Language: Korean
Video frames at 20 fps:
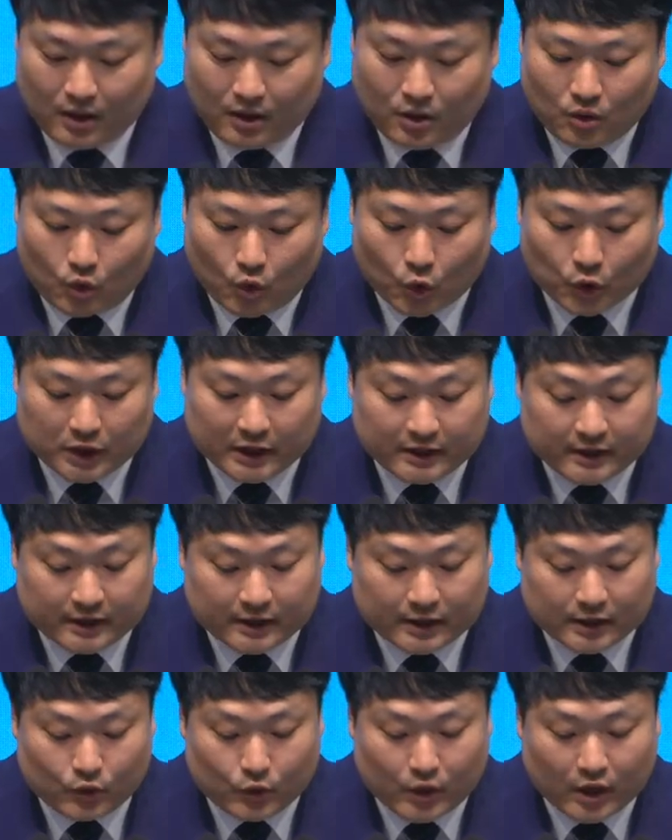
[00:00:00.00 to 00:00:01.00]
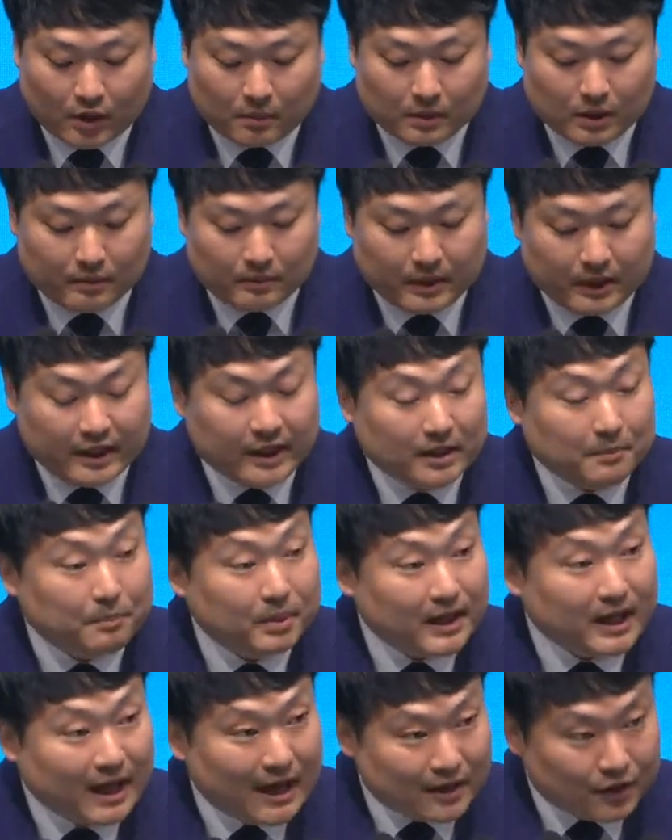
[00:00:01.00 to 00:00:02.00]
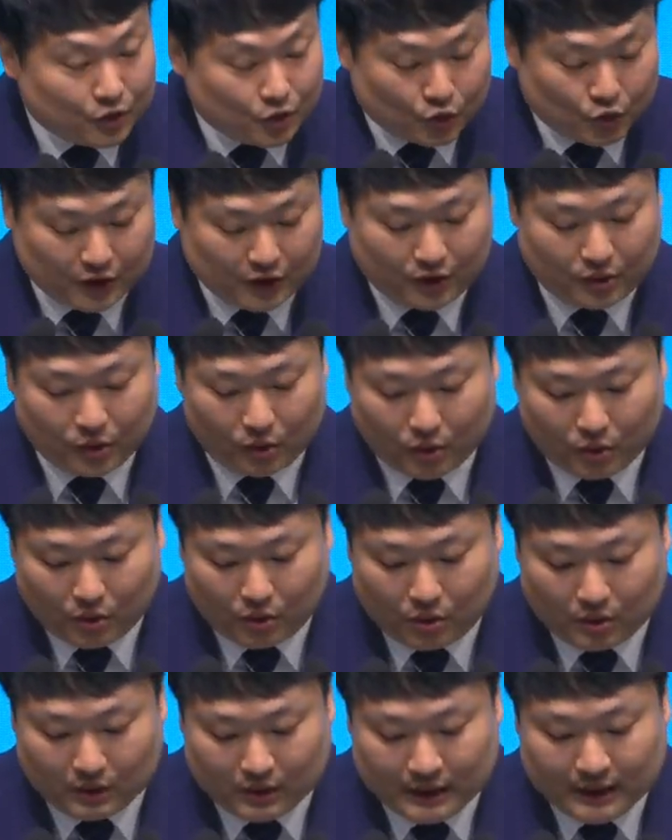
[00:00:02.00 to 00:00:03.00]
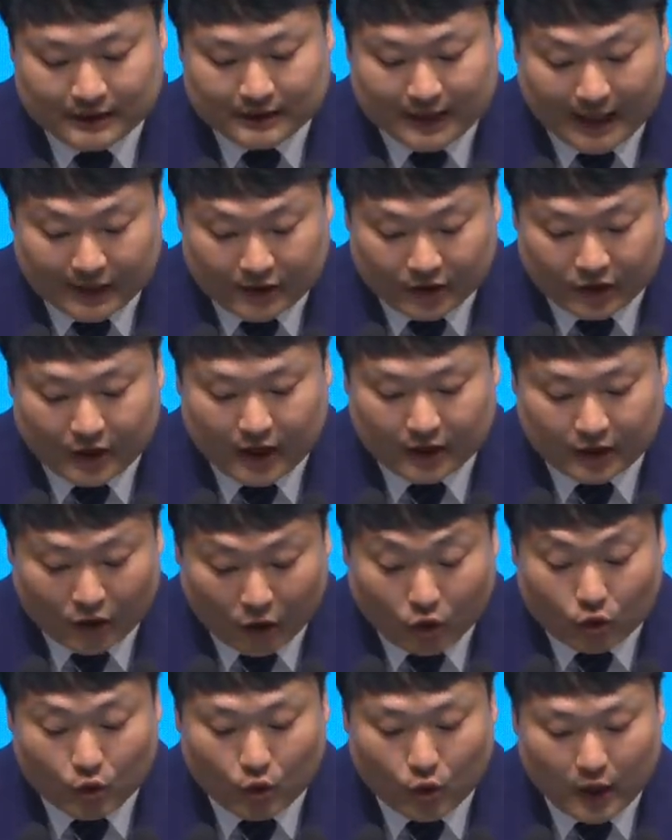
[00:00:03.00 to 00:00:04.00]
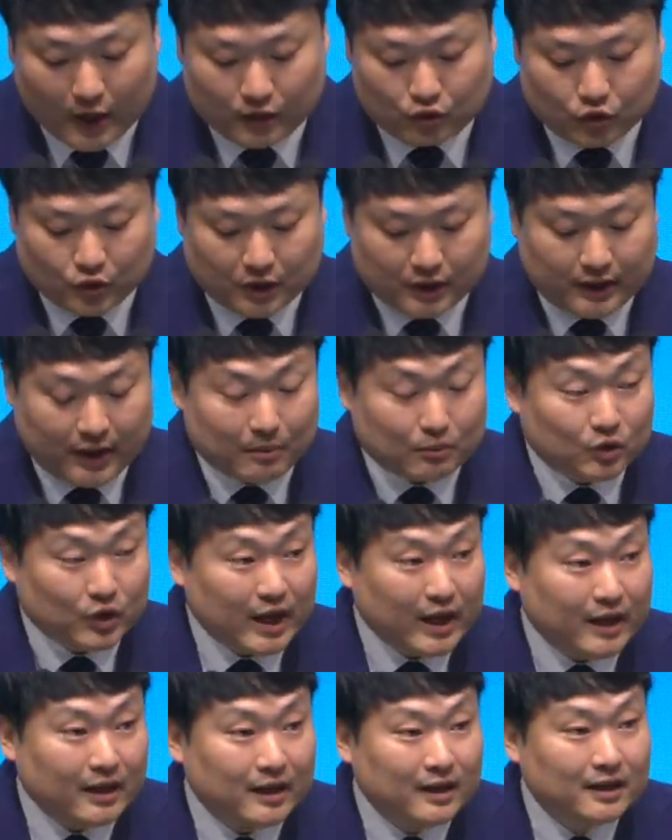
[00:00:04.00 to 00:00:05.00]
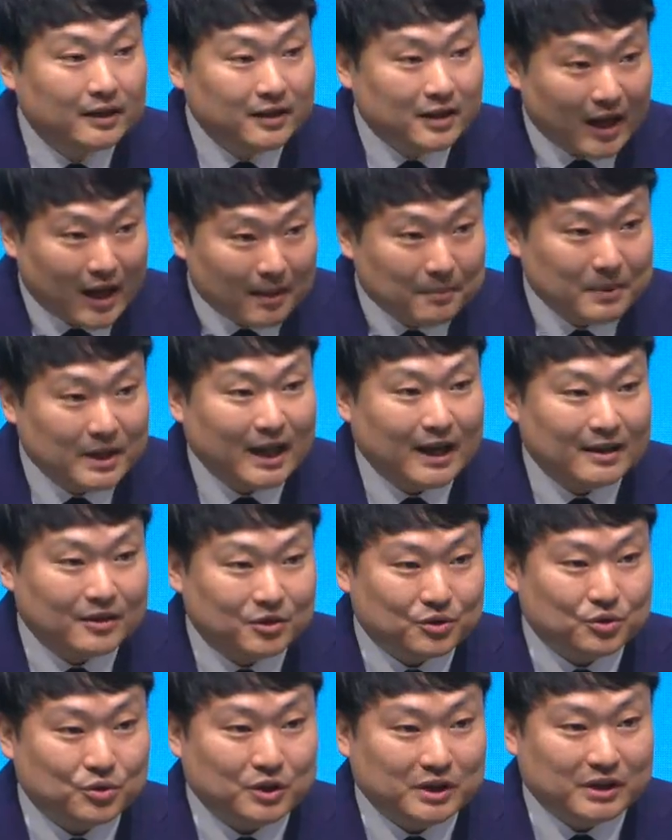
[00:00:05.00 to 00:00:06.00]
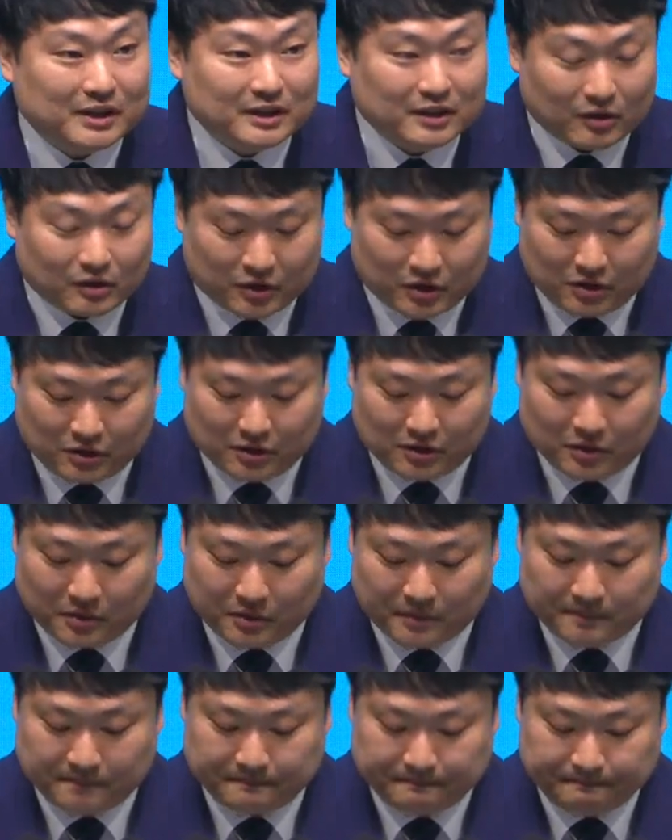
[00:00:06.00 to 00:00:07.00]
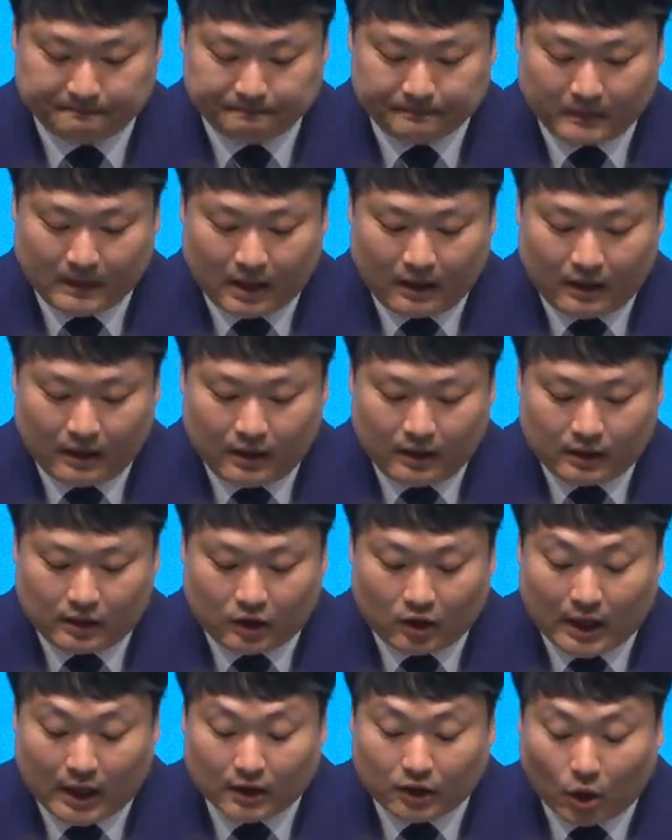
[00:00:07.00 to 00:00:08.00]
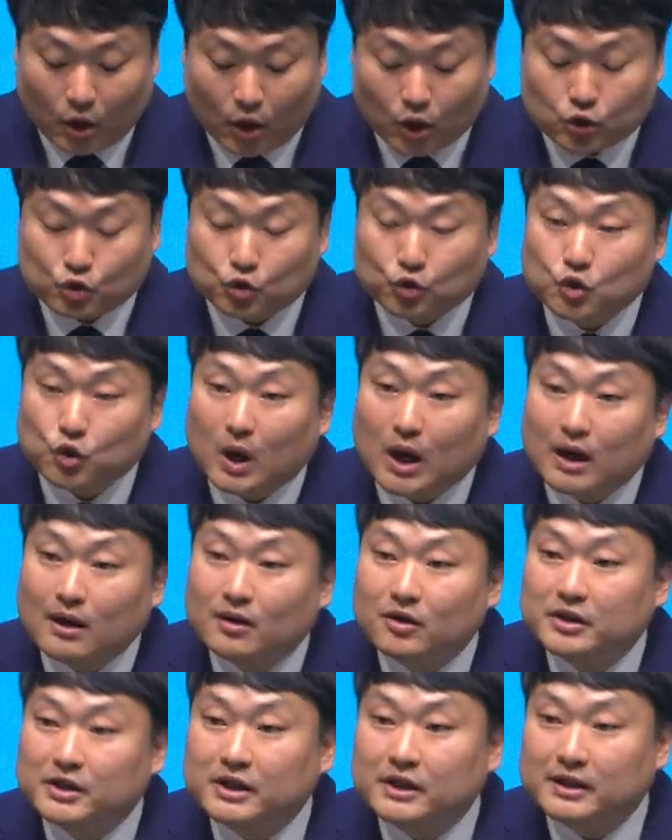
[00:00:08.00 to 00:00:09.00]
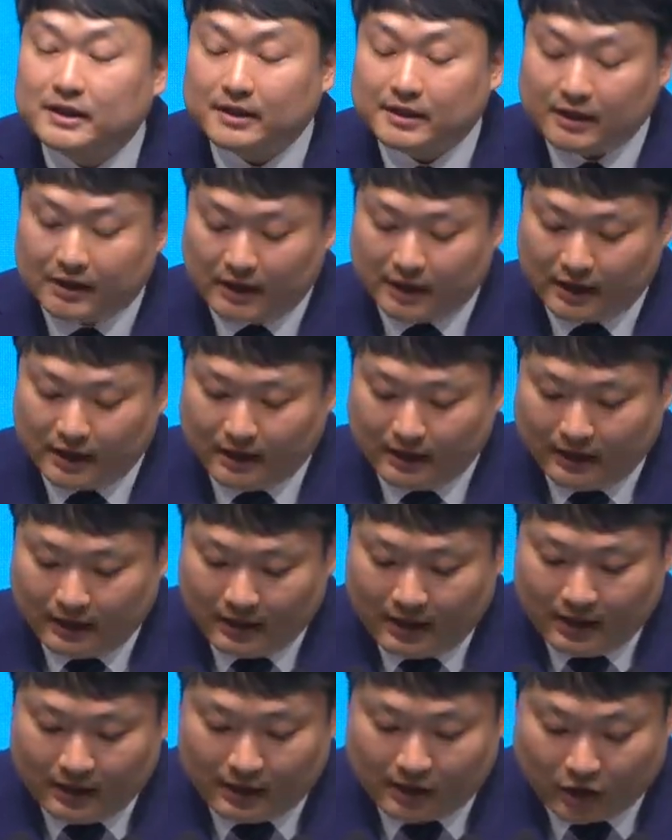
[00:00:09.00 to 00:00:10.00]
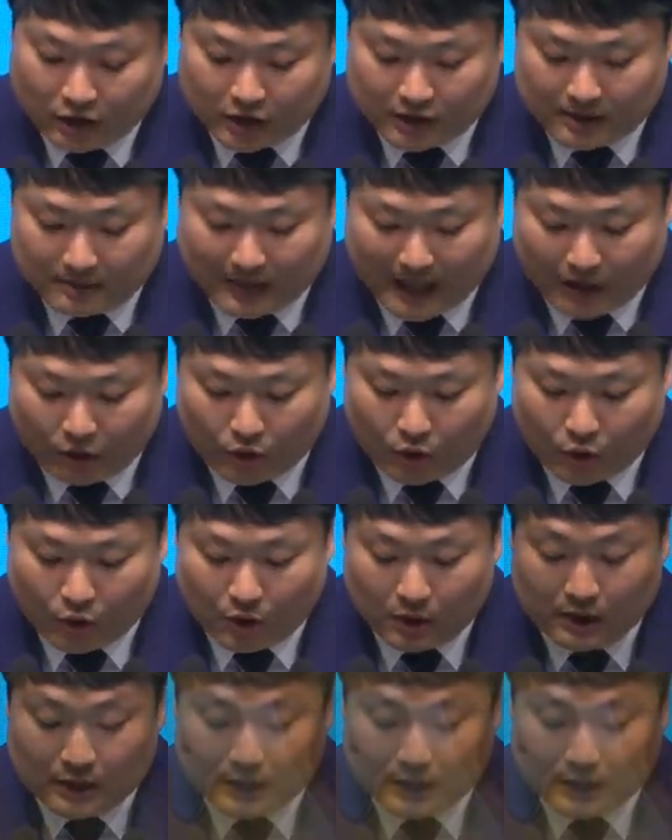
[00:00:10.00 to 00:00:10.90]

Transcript: 곧 있을 위험을 미리 피할 수 있도록 사전에 경고해 주기 때문에 대비할 수 있는 것이지요. 그러나 더 중요한 것이 있으니 그것이 바로